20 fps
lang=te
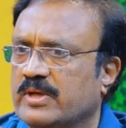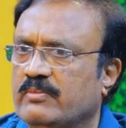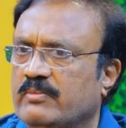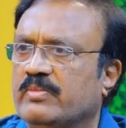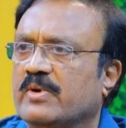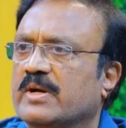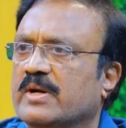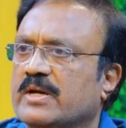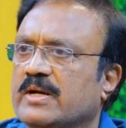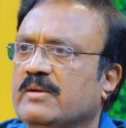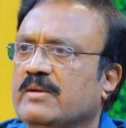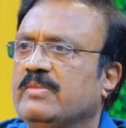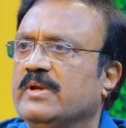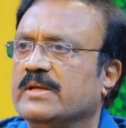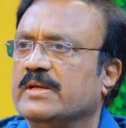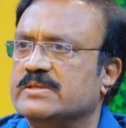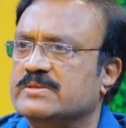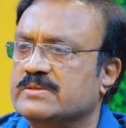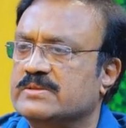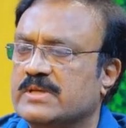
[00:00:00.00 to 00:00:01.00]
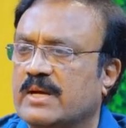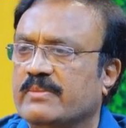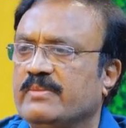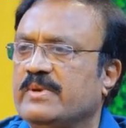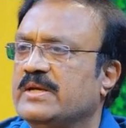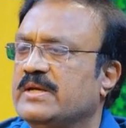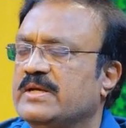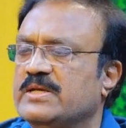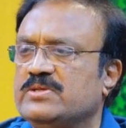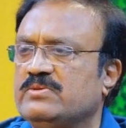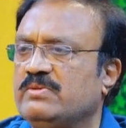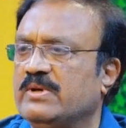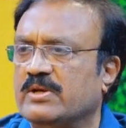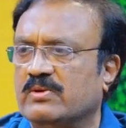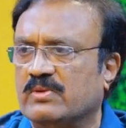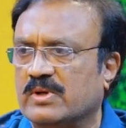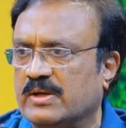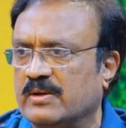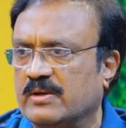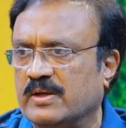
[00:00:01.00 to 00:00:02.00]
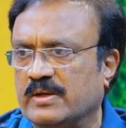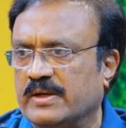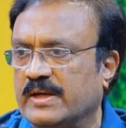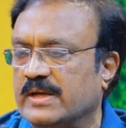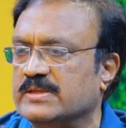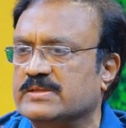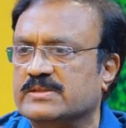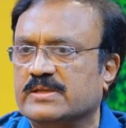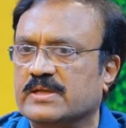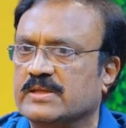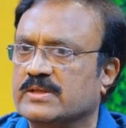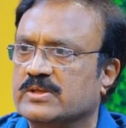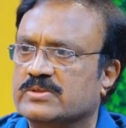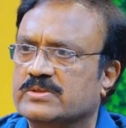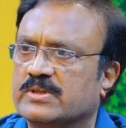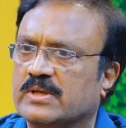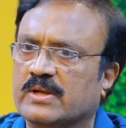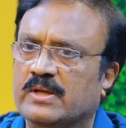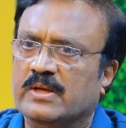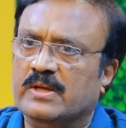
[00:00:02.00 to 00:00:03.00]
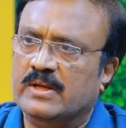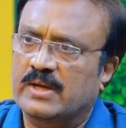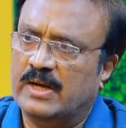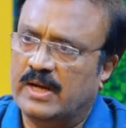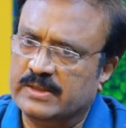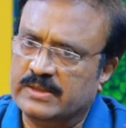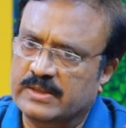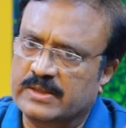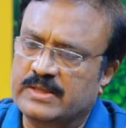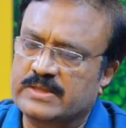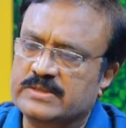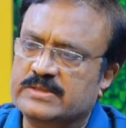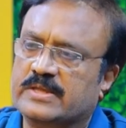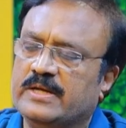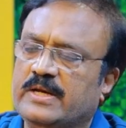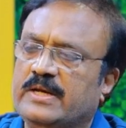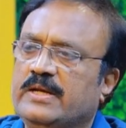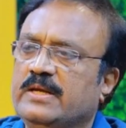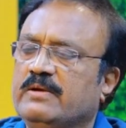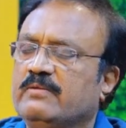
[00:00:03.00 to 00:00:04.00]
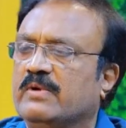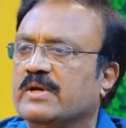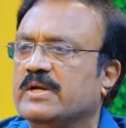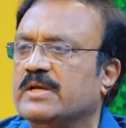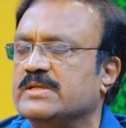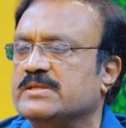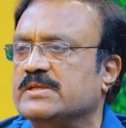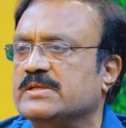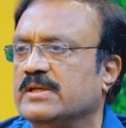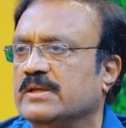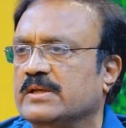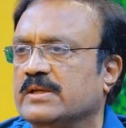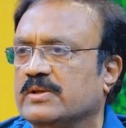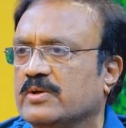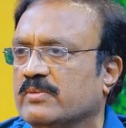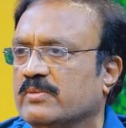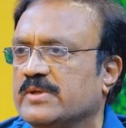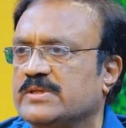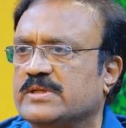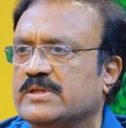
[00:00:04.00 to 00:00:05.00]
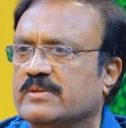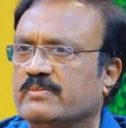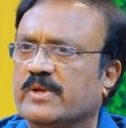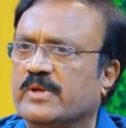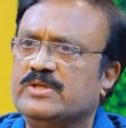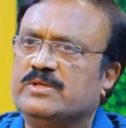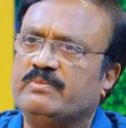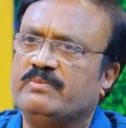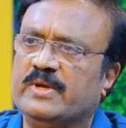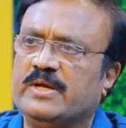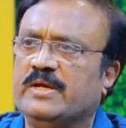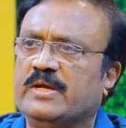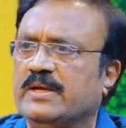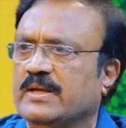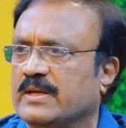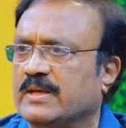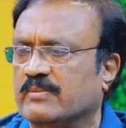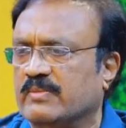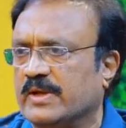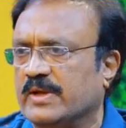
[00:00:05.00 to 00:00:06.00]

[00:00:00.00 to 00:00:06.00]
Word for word: కొన్ని ఇంపార్టెంట్ ప్లేయర్స్ సమీర్ రిజ్వీ అని ఒక యంగ్స్టర్ని తీసుకున్నారు అతను హీఈస్ క్రియేటింగ్ వండర్స్ ఇన్ డొమెస్టిక్ మంచి బిగ్ హిట్టింగ్